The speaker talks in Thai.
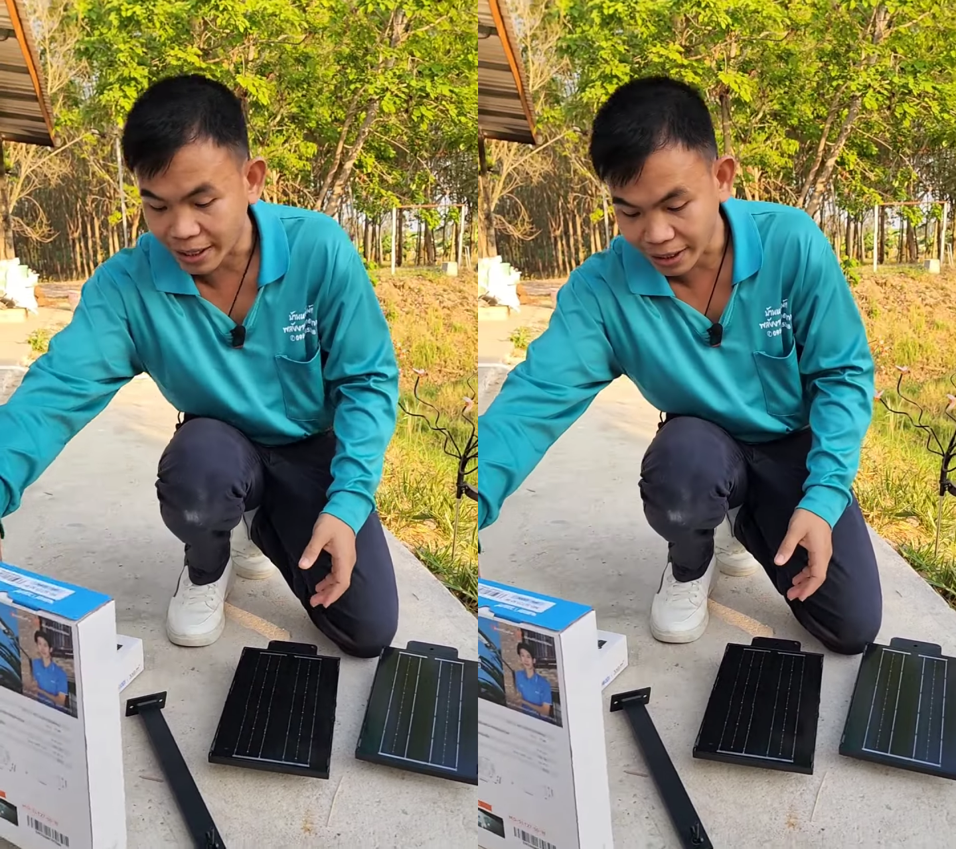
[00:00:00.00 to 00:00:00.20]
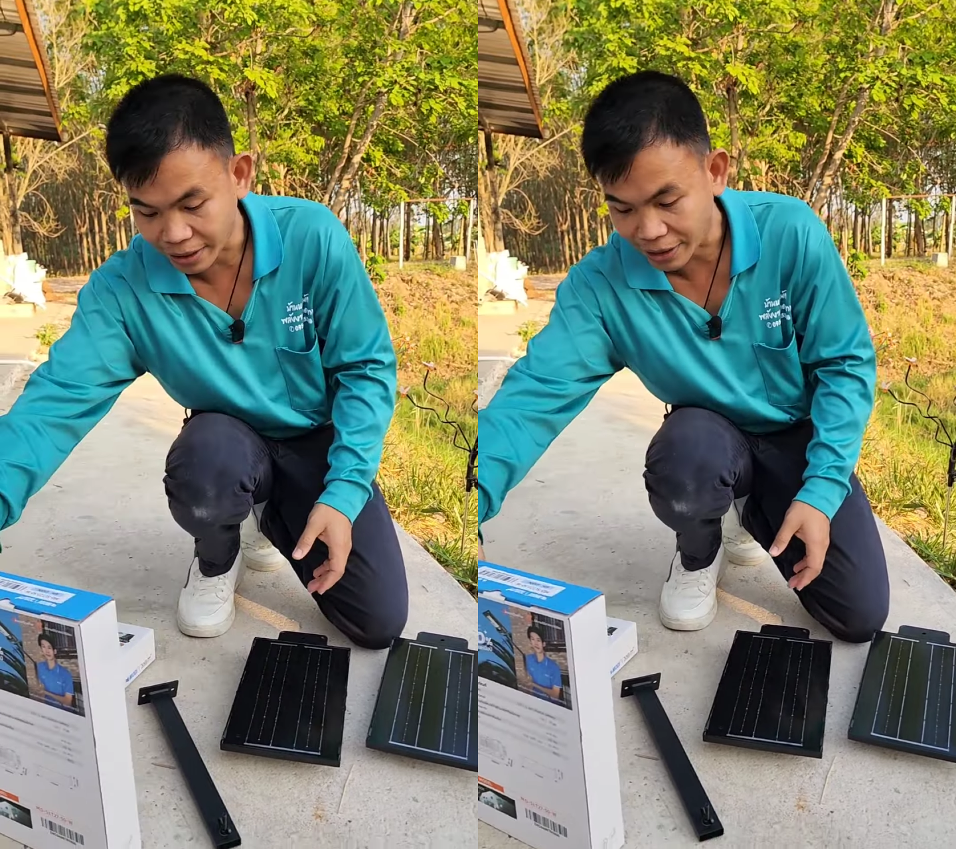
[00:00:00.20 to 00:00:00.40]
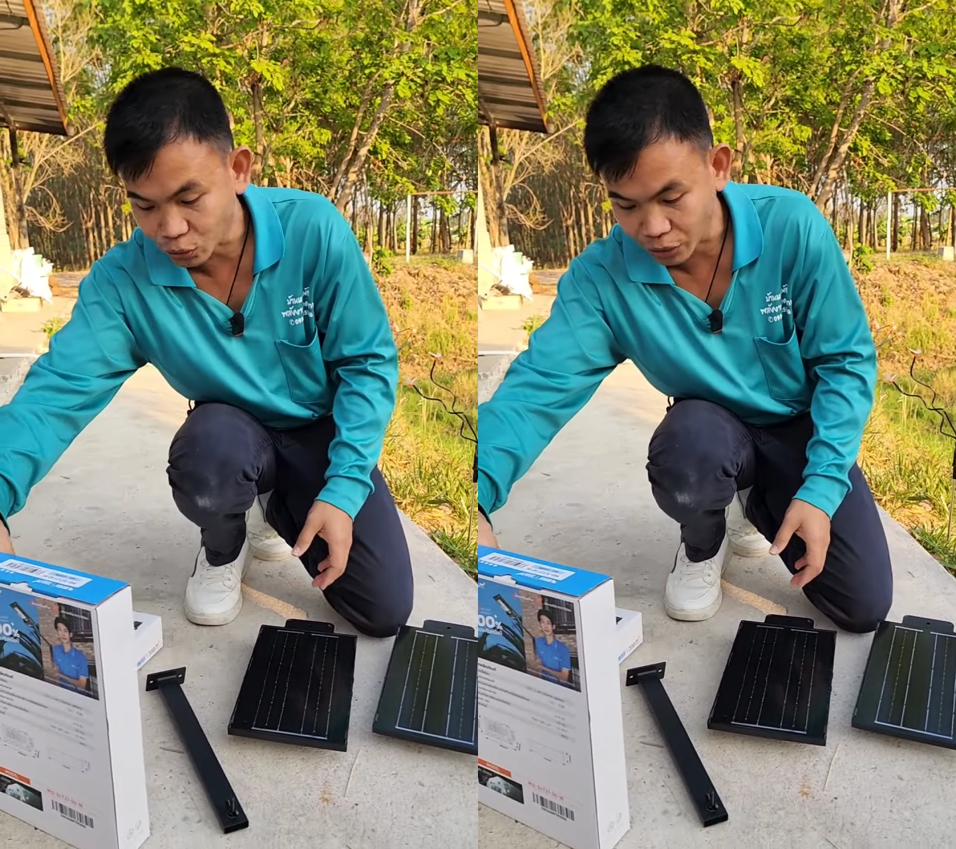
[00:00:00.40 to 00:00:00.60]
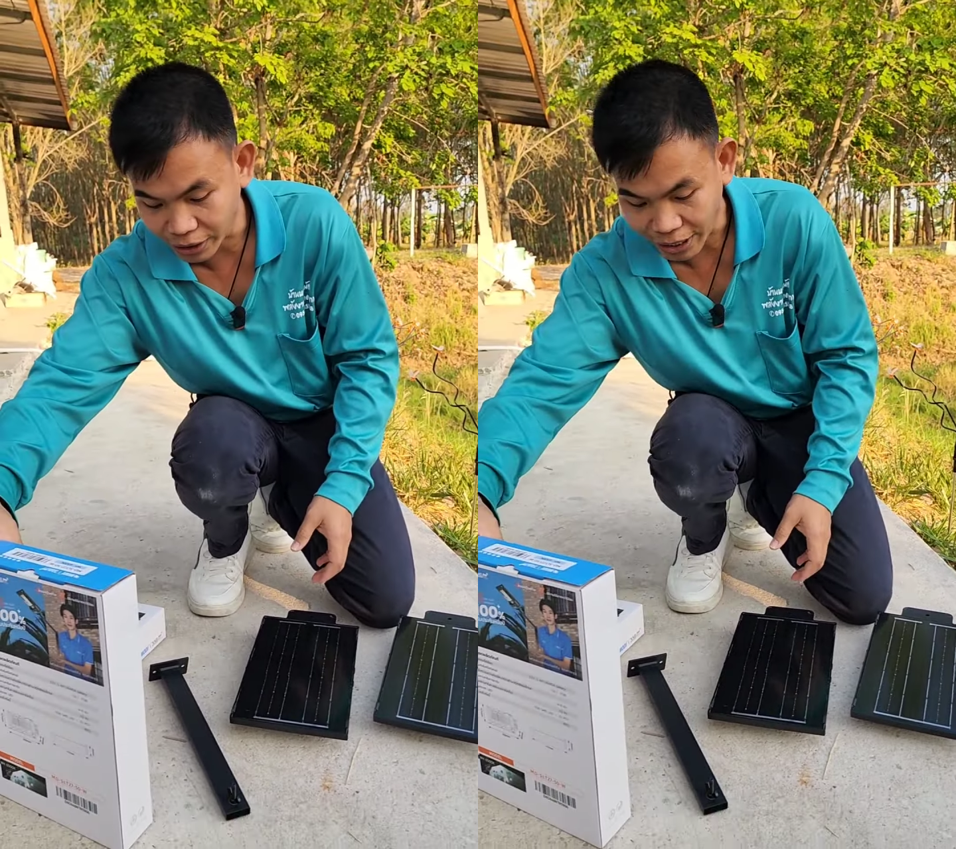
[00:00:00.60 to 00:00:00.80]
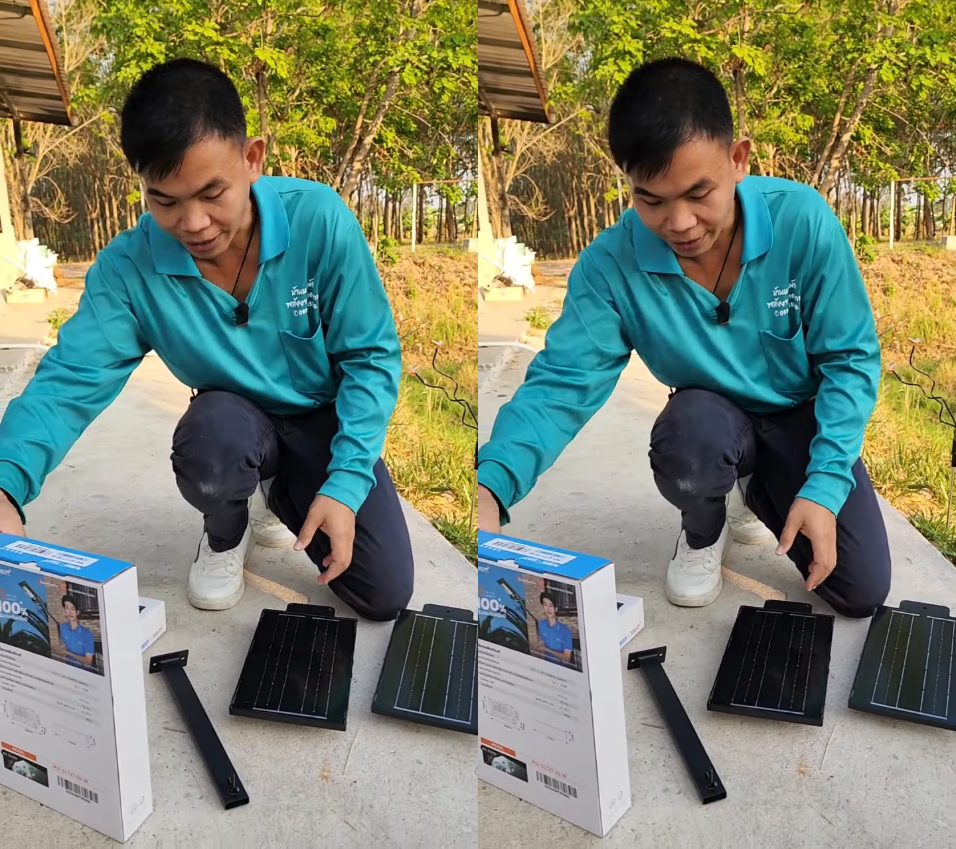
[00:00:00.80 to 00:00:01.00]
นะฮะร้านอยู่ใน
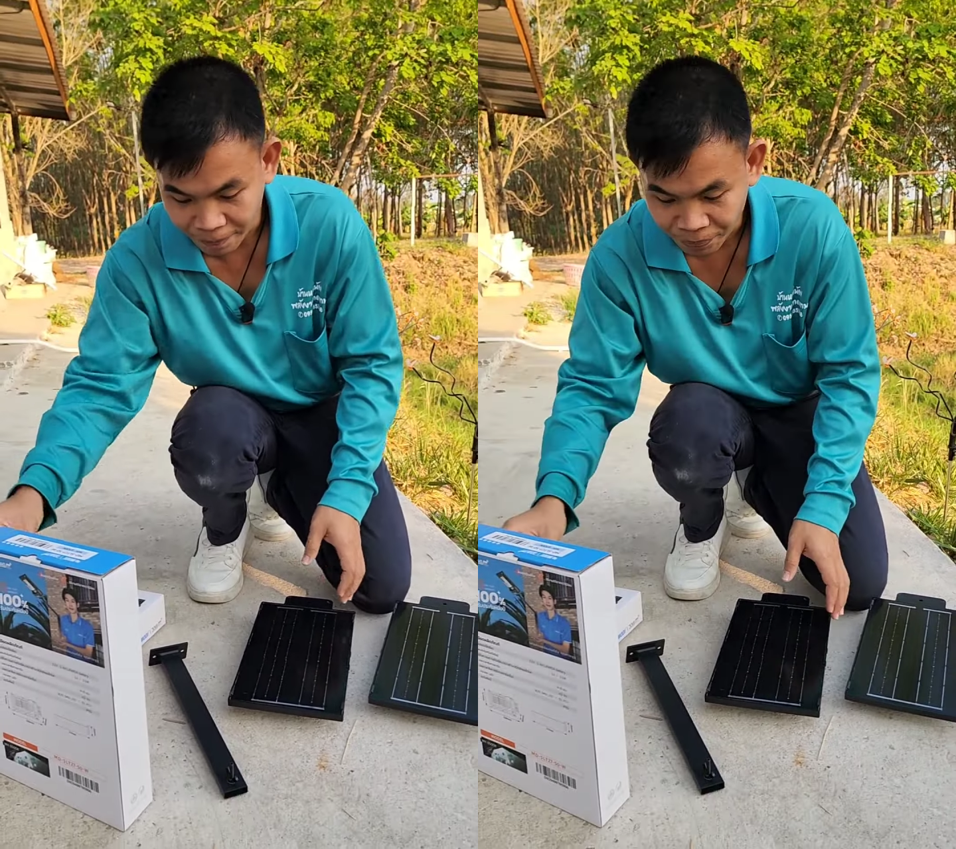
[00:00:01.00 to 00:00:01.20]
ไทย